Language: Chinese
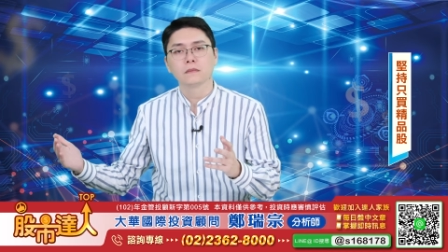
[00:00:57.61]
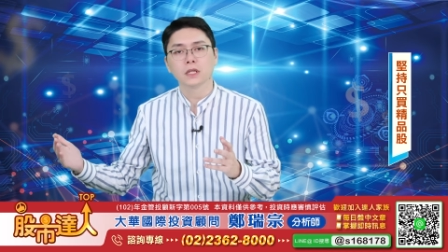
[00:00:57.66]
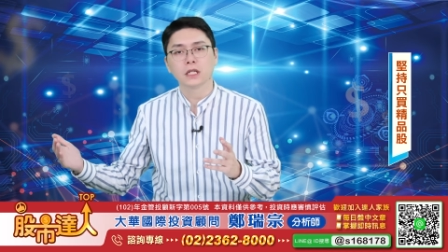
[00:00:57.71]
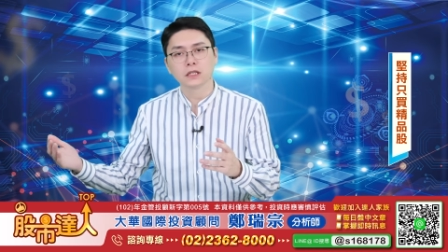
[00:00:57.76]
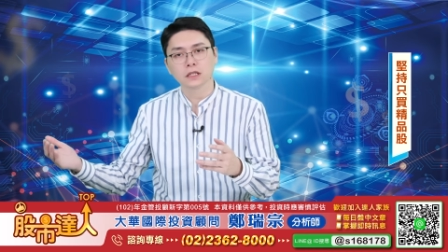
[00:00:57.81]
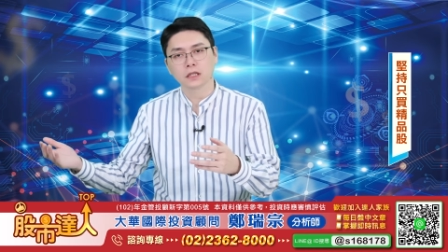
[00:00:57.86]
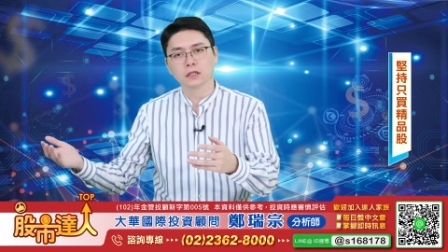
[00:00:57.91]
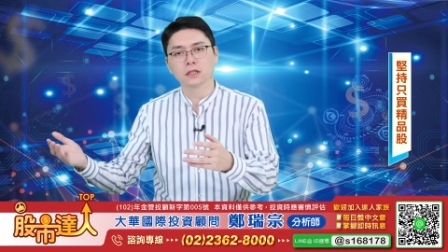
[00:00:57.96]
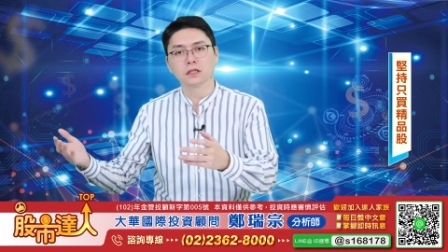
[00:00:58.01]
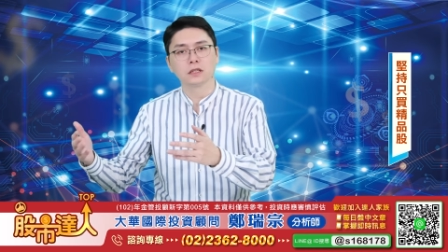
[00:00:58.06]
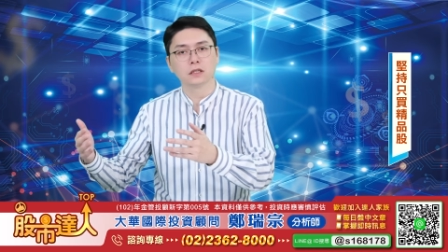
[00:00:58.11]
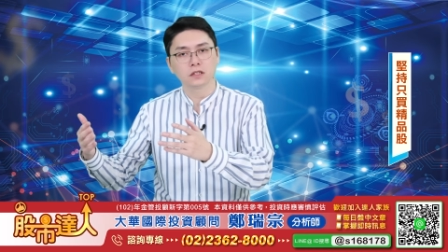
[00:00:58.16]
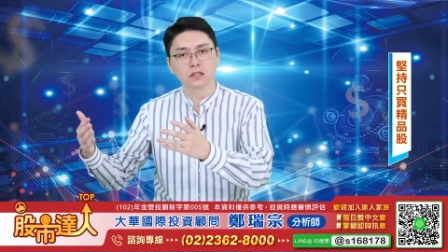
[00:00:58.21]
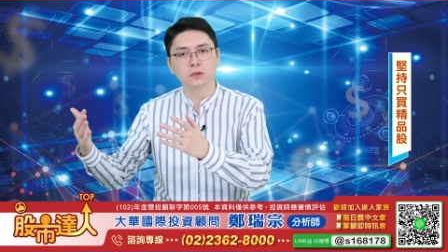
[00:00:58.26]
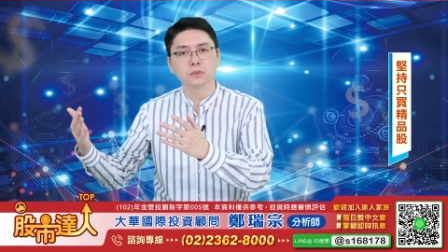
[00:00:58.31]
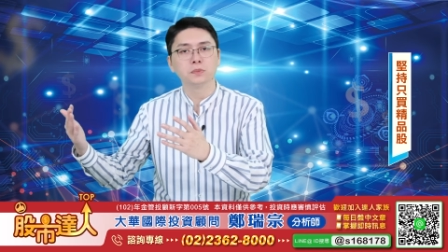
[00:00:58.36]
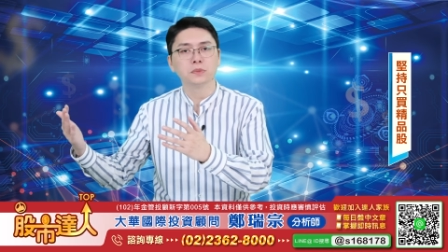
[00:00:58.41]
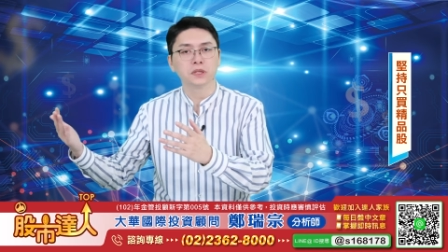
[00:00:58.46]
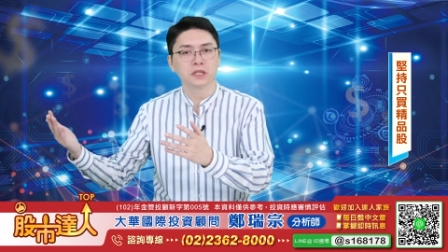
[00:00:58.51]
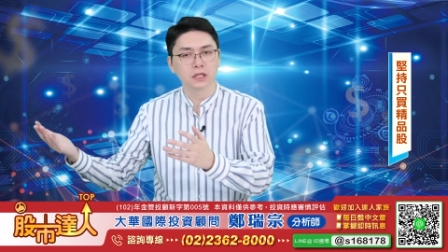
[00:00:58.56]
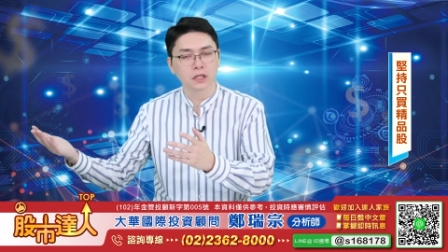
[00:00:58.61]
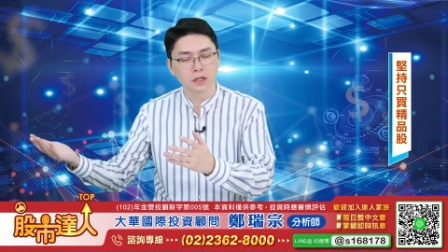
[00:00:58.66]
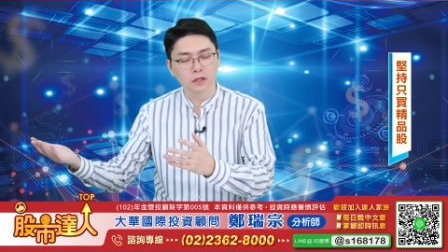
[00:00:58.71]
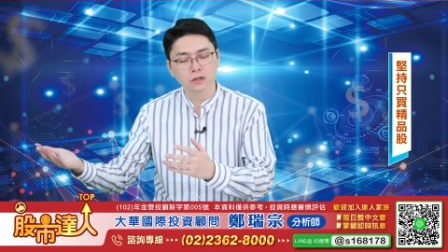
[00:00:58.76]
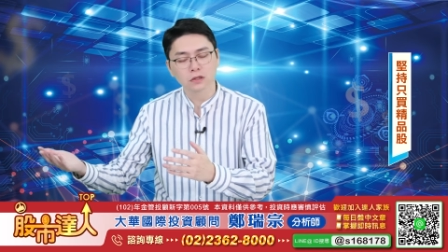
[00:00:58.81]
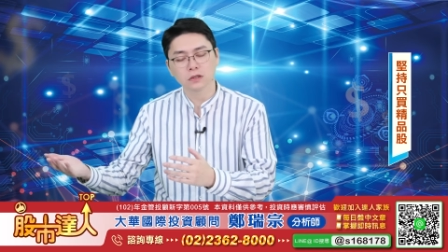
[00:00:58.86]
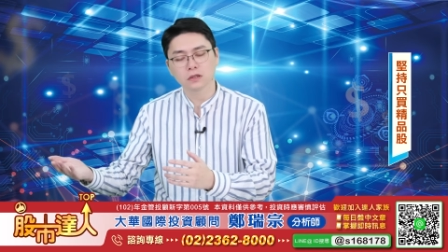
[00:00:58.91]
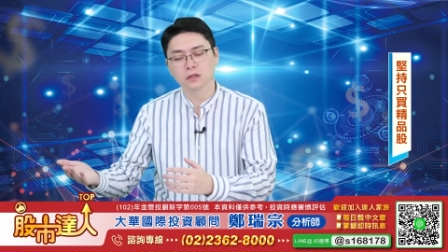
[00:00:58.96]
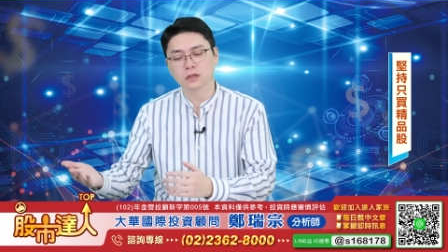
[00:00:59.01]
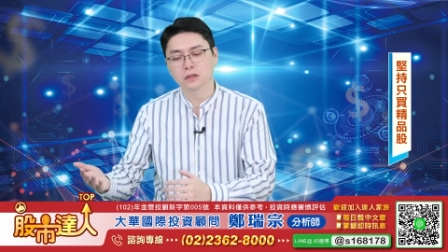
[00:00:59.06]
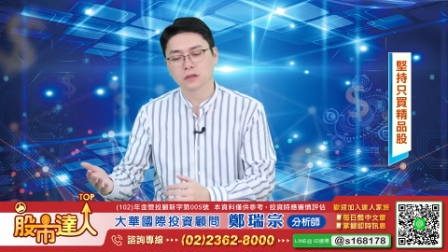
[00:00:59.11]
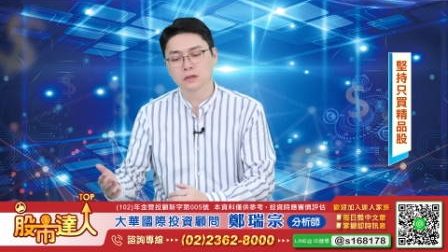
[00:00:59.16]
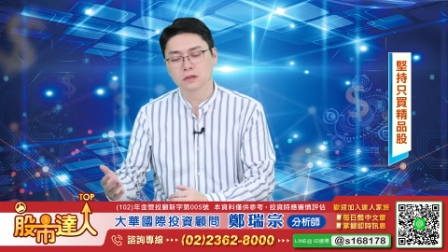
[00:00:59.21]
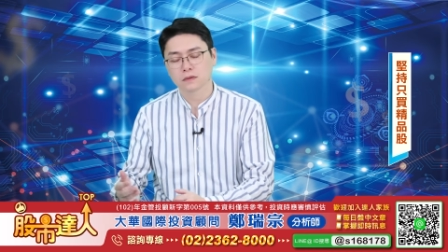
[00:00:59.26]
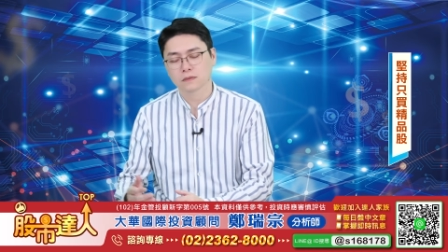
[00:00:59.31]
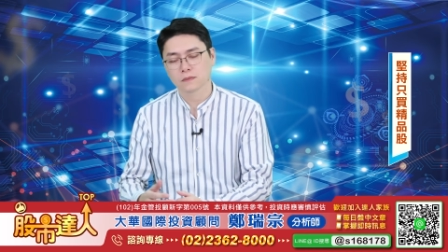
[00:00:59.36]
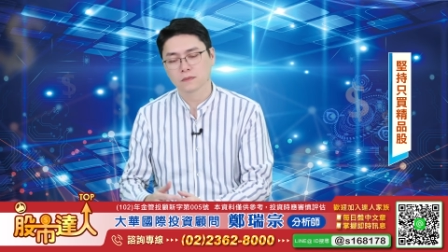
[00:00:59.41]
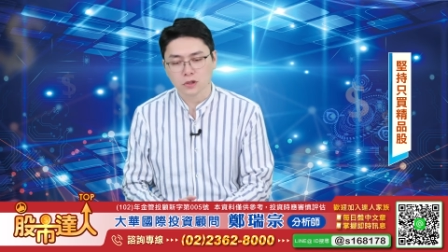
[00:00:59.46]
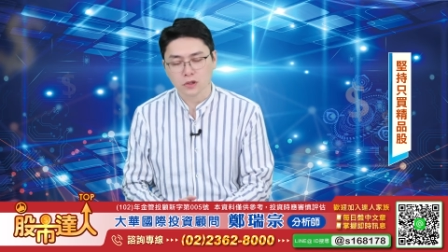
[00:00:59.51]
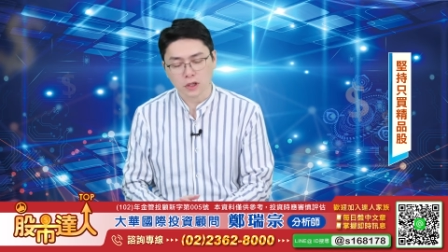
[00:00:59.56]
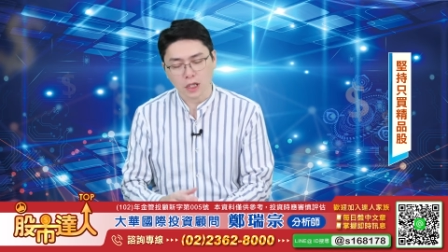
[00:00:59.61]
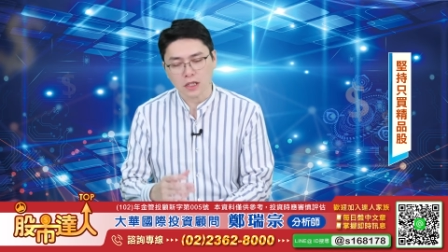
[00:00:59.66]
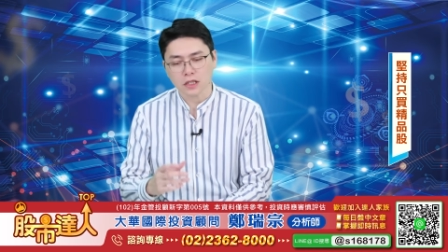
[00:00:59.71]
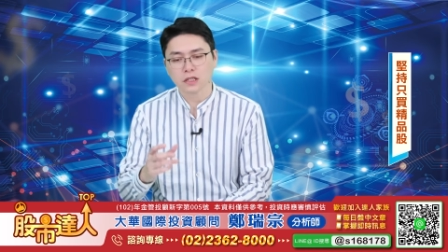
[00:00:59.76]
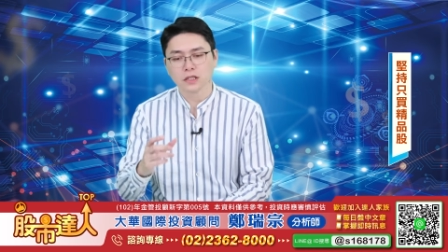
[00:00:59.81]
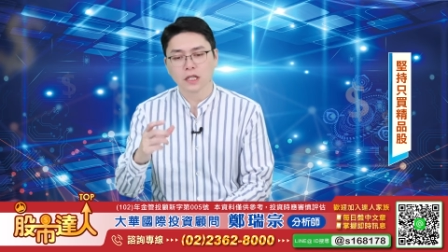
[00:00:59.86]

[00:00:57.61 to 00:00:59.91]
那降息可能是明年的事情。这当然影